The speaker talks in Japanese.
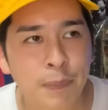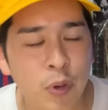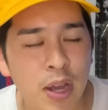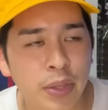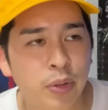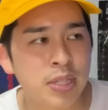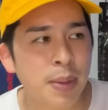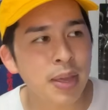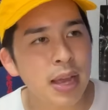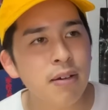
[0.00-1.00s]
要は、あの、
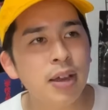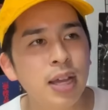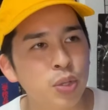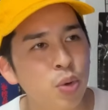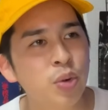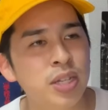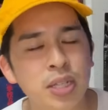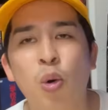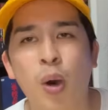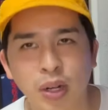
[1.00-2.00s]
サメ側が勝利し
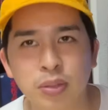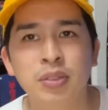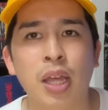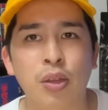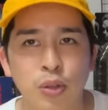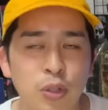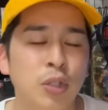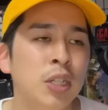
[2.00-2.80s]
て終わるっていう、